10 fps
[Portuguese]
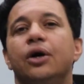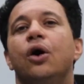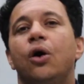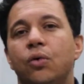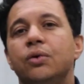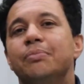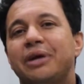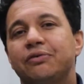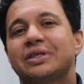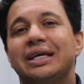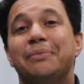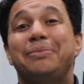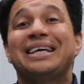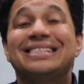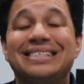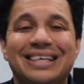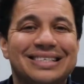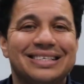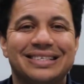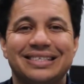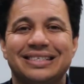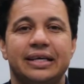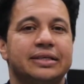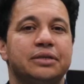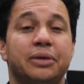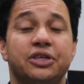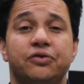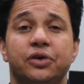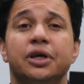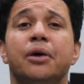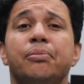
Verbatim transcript: ou para você que precisa de assistência a smartphone.